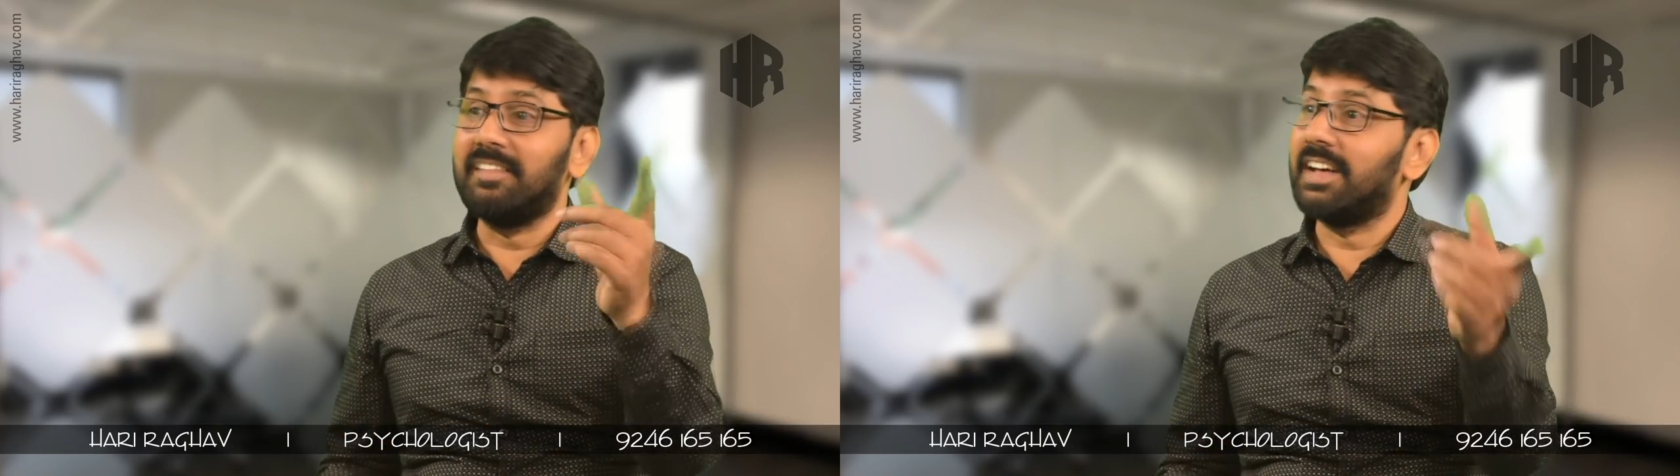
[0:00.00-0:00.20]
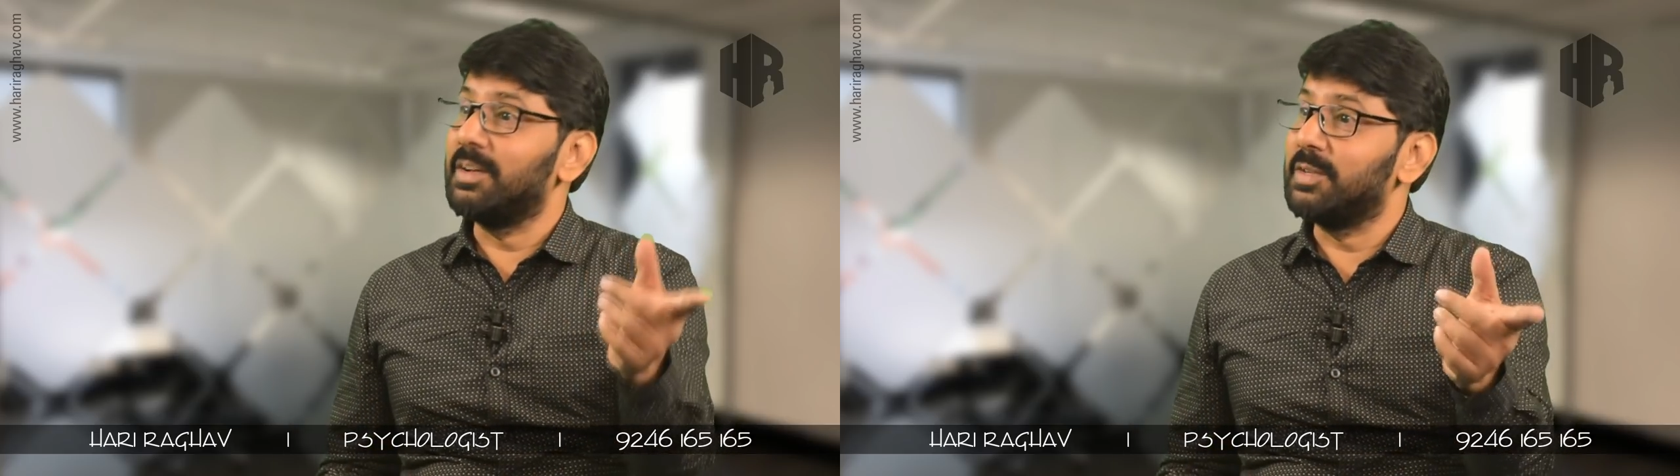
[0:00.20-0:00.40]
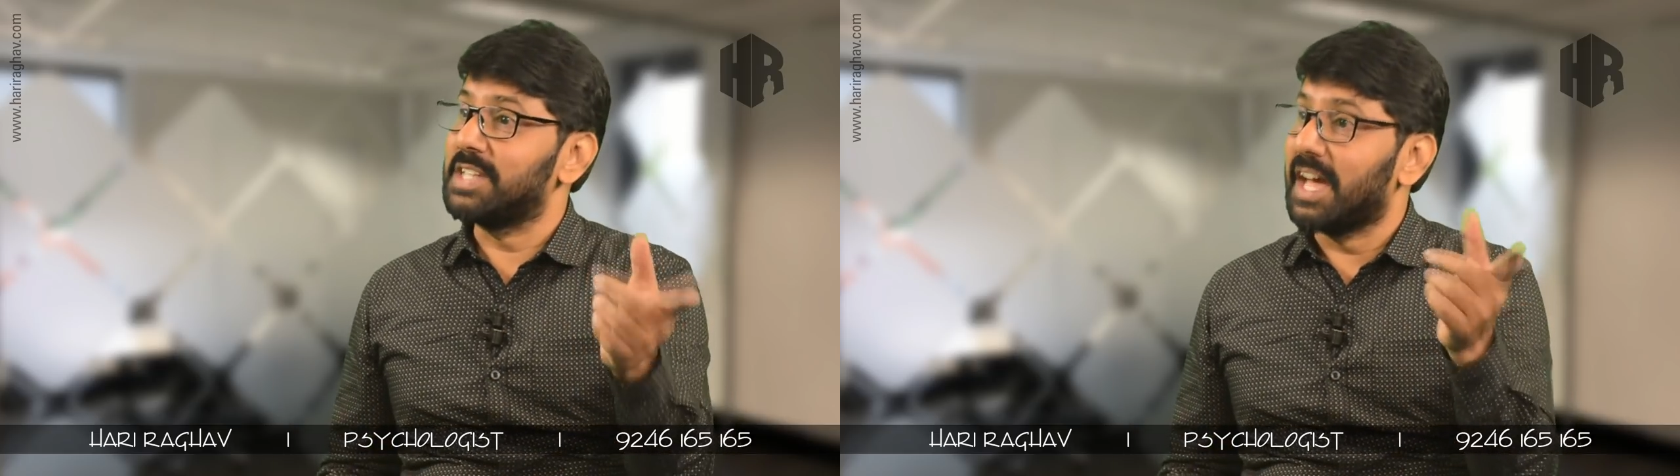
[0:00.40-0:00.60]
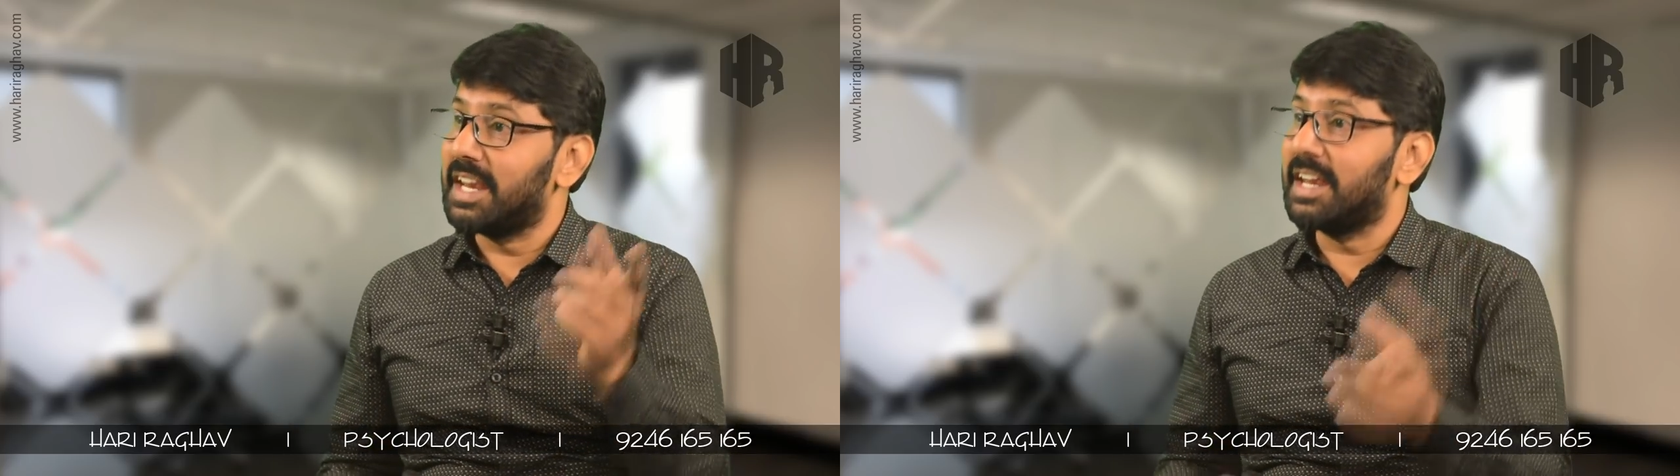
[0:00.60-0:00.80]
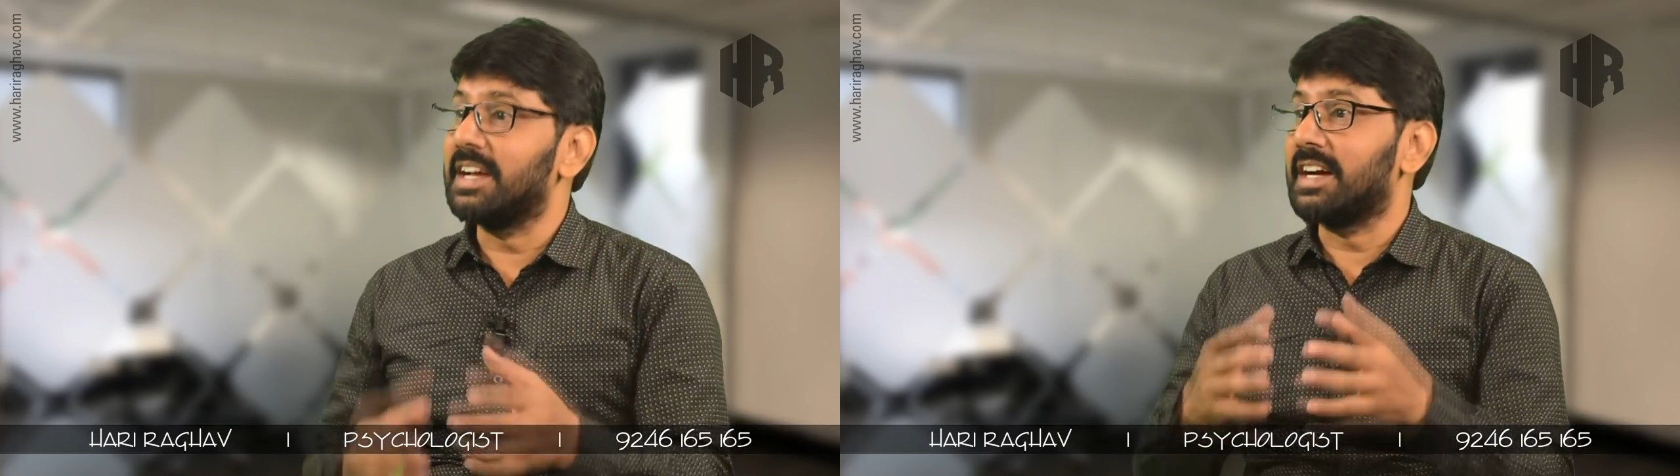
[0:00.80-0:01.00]
వాళ్ళు
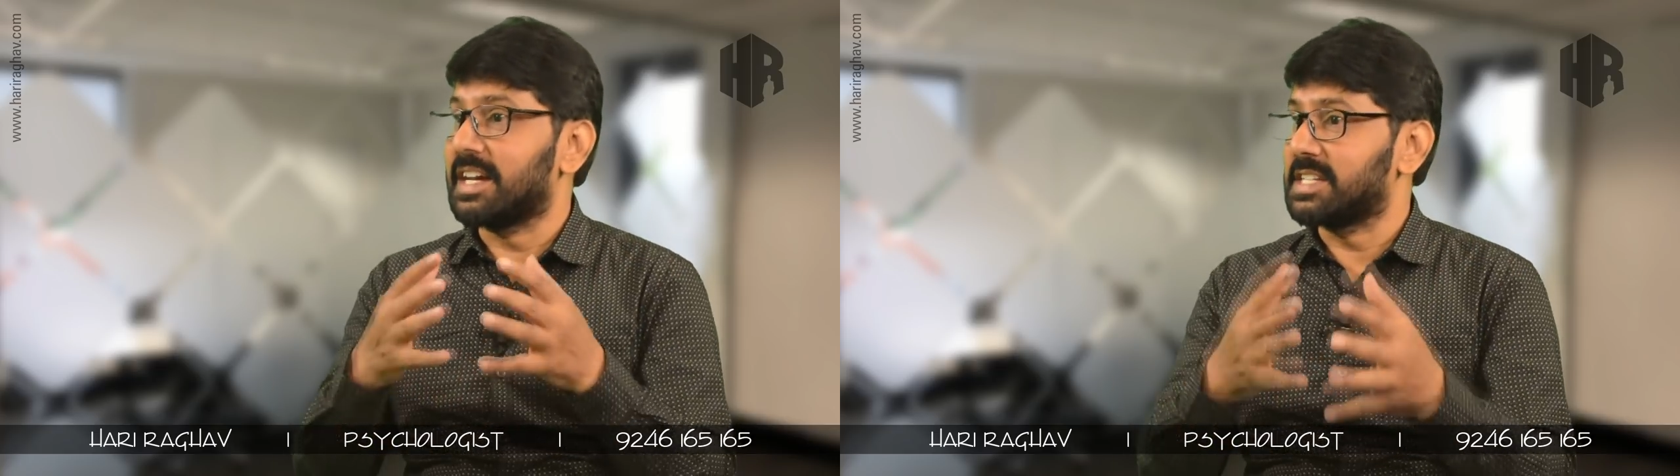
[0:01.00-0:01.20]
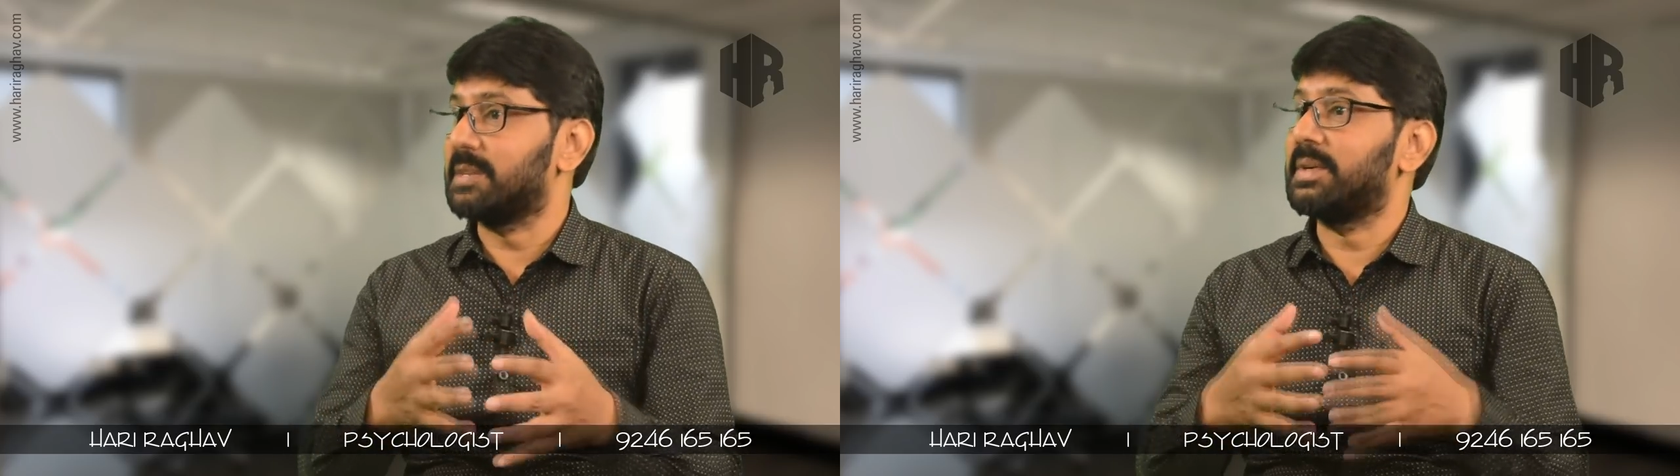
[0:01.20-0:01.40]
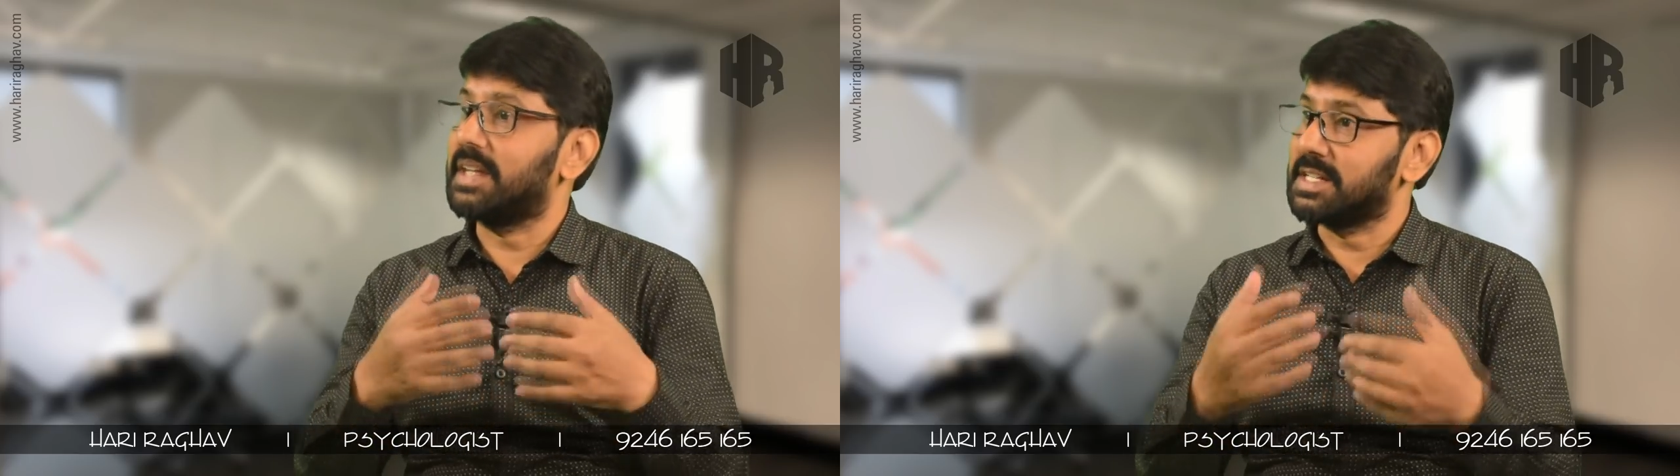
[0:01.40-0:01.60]
శారీరకంగా కష్టపడి